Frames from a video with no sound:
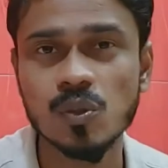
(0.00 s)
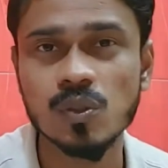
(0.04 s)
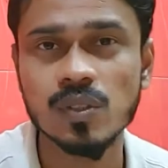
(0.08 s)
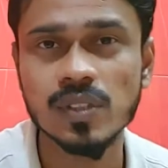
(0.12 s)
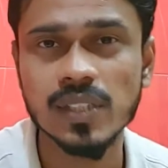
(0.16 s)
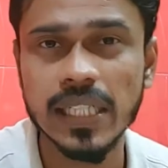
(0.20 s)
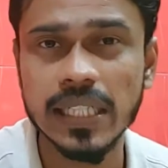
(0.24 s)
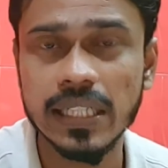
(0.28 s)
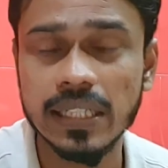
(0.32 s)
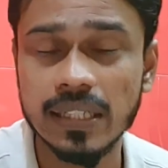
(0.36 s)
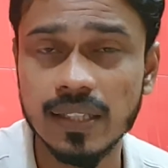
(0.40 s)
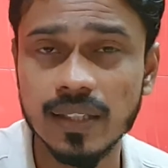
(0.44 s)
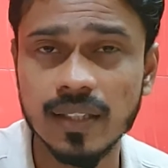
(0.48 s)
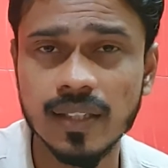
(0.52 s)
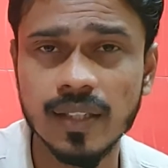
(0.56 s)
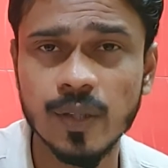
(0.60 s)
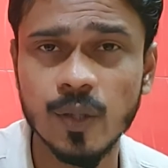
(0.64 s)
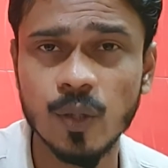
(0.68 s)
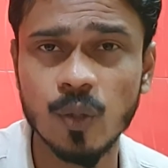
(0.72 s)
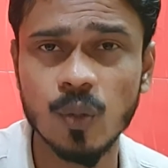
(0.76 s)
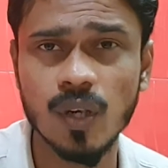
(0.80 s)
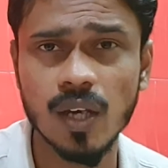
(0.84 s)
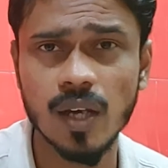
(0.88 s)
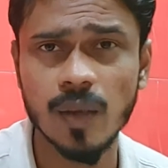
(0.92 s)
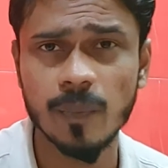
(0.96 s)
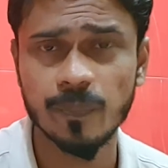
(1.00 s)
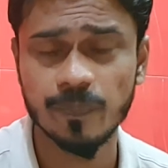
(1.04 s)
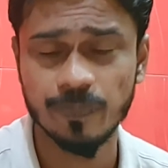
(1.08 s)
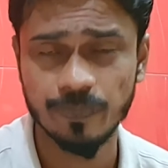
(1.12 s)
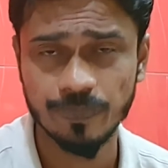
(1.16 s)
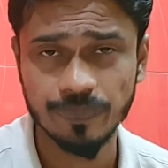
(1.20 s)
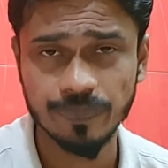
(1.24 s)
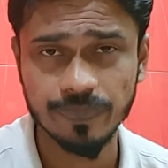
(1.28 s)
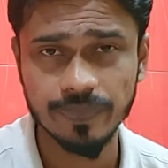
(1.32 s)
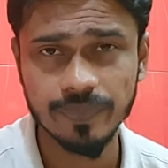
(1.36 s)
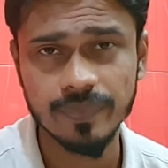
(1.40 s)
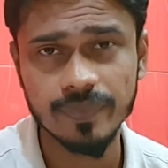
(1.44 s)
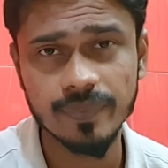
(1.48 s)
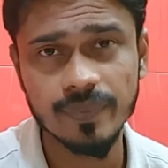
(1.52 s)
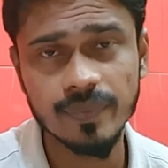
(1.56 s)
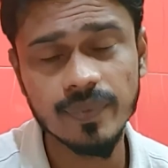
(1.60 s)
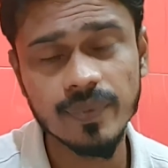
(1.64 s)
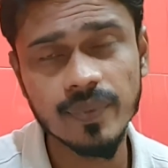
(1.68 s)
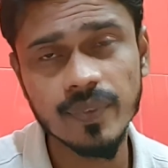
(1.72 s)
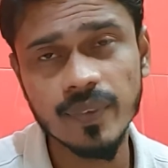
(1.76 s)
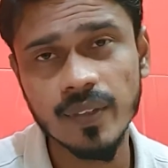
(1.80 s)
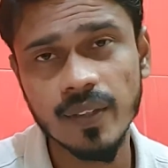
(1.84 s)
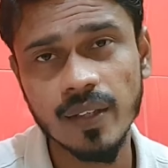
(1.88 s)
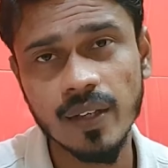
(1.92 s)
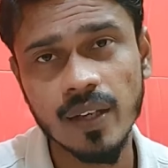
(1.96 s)
खुद से करते हो ना
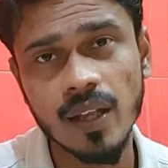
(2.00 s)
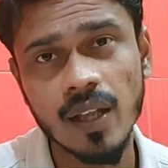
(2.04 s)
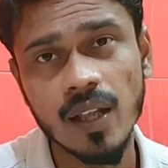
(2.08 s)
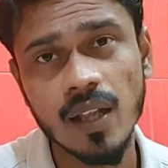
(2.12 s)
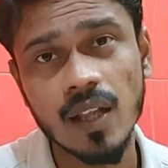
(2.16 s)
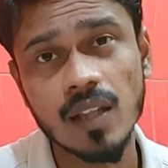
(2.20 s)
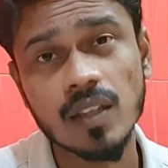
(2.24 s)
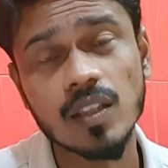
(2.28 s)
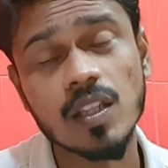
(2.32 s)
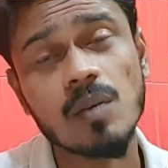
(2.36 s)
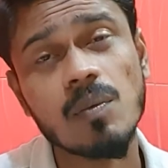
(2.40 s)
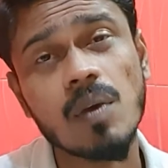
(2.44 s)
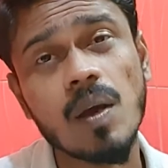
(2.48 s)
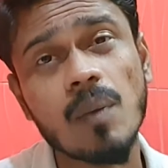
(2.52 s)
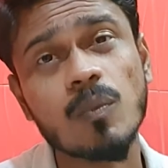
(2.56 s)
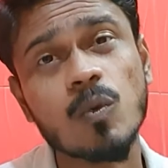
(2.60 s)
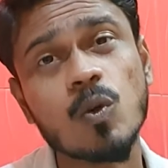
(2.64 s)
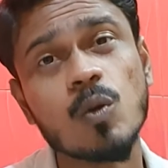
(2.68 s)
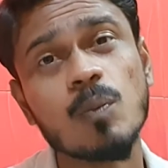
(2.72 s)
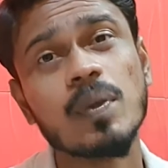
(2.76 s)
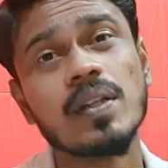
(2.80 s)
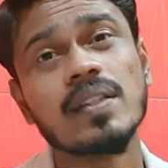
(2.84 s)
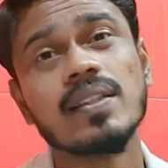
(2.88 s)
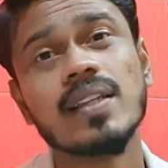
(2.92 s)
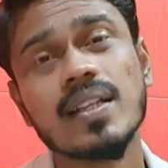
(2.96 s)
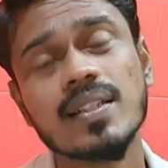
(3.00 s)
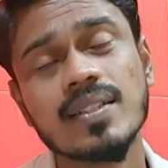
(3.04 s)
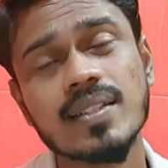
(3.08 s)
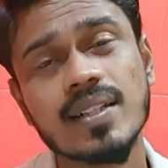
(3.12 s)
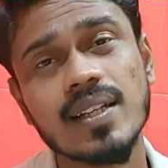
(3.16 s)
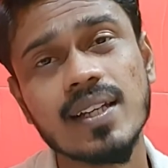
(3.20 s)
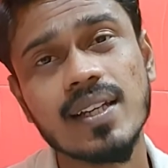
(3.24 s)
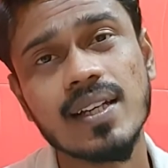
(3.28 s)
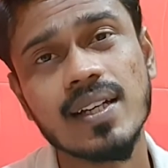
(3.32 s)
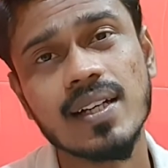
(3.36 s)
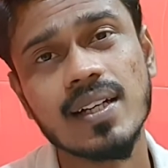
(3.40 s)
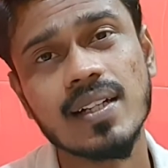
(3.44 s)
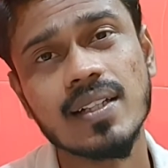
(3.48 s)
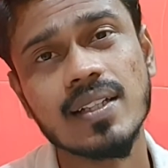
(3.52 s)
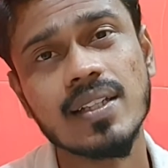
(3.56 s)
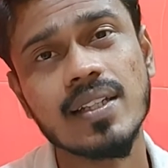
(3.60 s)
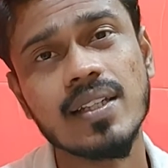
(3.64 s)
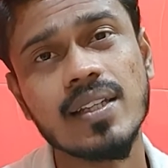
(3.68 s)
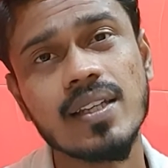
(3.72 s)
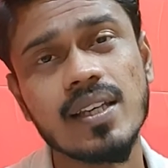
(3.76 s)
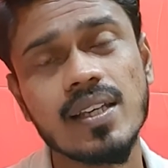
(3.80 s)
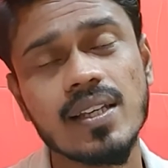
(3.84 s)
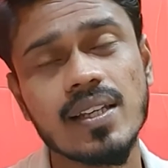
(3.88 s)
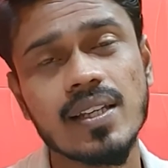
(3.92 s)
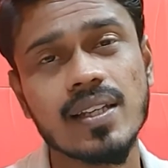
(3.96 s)
तब आपको पता चलेगा कि
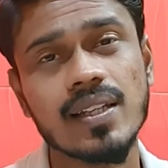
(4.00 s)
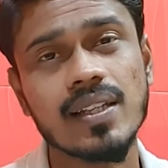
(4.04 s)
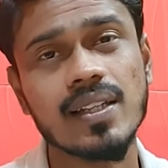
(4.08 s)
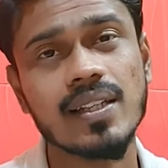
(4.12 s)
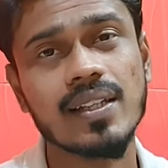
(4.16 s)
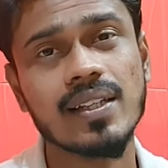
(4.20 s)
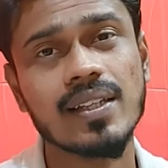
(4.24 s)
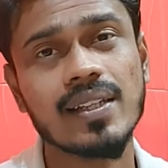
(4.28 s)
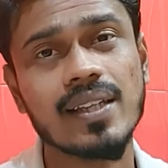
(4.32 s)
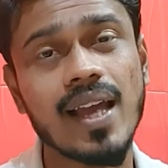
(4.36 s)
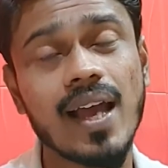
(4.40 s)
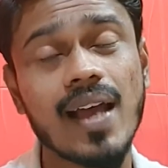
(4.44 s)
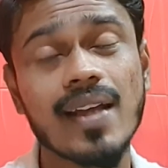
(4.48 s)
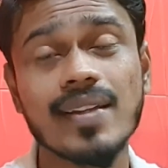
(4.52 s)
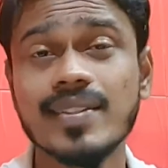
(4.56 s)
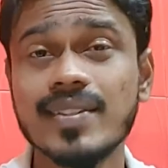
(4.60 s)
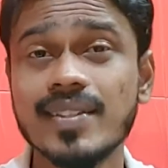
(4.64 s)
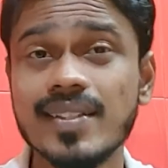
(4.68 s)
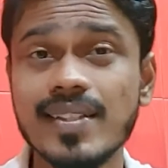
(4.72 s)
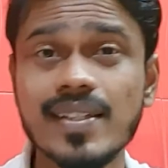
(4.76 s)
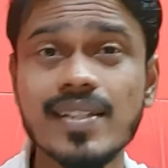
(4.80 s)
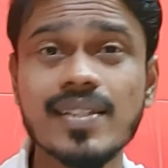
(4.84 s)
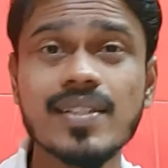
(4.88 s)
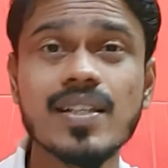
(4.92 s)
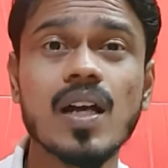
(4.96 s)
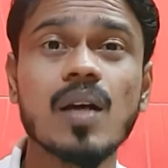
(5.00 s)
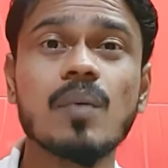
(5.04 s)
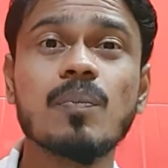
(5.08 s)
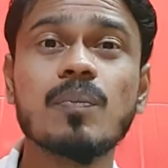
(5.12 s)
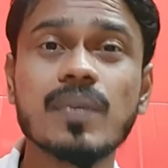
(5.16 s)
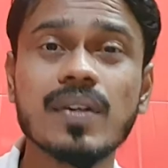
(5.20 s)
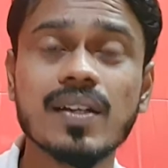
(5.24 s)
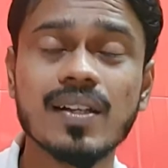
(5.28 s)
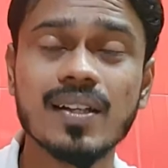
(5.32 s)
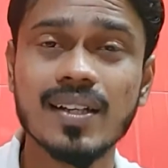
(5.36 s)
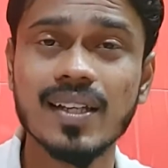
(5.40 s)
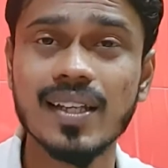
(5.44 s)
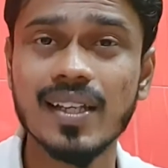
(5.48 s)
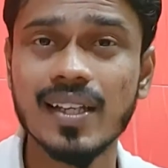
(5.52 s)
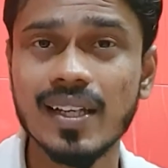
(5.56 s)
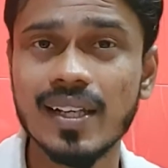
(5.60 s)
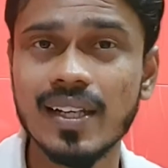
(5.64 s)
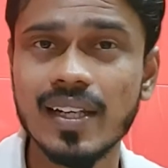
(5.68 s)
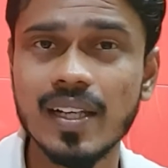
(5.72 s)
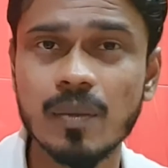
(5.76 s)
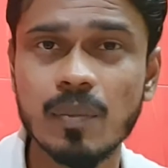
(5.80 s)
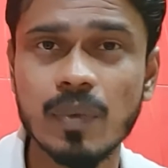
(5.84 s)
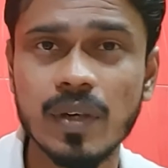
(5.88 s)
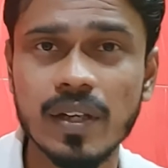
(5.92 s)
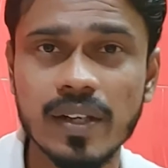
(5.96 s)
क्या चीज़ आप करने के
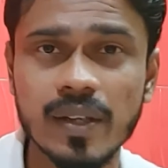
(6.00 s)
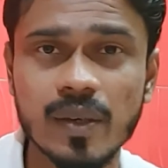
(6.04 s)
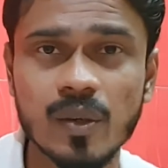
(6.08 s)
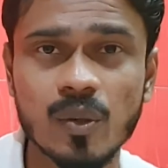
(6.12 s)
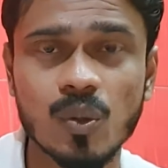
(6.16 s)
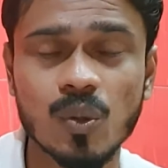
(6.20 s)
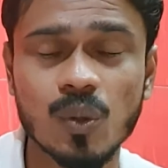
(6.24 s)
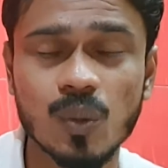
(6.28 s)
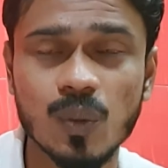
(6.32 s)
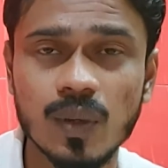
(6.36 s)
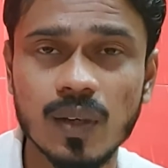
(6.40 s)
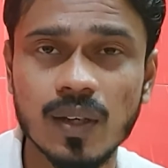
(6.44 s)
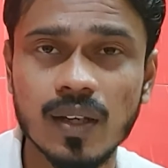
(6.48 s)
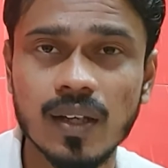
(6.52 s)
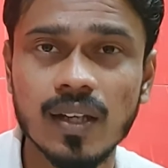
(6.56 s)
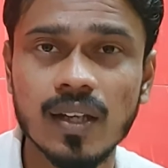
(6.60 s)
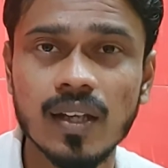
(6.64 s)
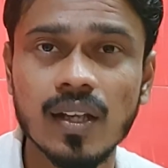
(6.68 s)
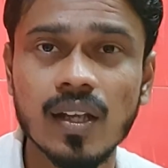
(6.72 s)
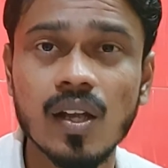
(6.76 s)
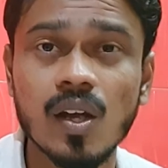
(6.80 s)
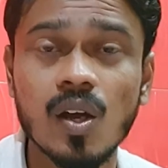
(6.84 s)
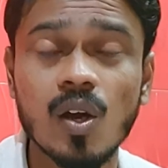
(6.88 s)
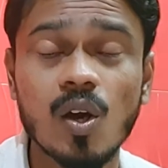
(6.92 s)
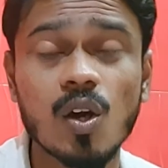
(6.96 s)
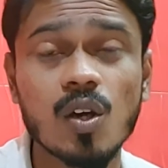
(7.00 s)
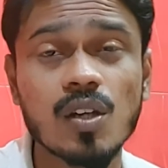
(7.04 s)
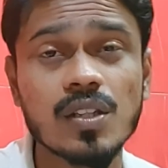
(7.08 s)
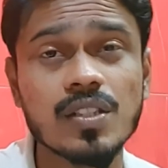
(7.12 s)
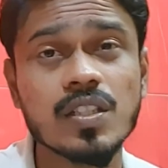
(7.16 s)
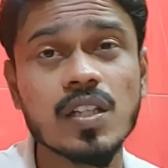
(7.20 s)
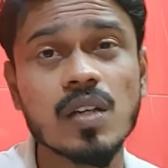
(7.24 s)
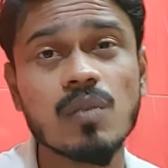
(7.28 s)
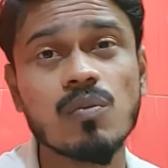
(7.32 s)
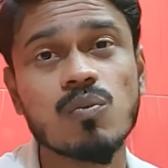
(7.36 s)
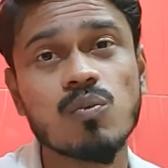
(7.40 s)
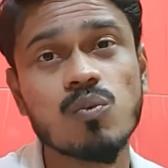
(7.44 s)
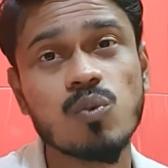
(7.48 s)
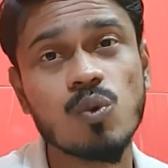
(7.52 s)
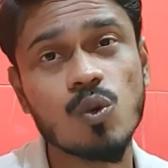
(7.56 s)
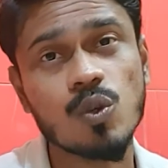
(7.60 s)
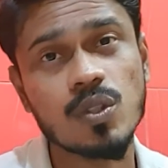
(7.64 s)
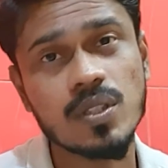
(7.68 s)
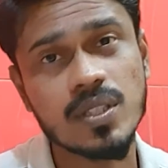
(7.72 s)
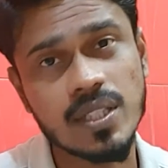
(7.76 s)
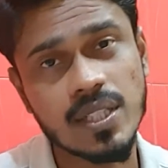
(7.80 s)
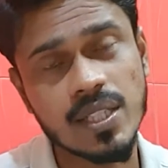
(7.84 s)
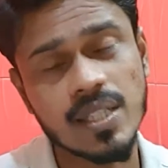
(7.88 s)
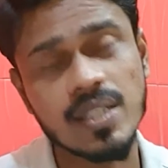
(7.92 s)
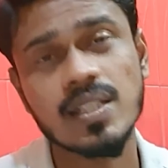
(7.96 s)
लिए बने हो और जब वो
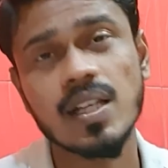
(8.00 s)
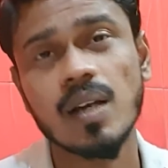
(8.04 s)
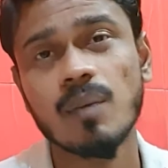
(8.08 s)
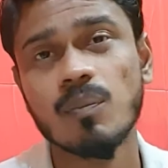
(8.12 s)
चीज़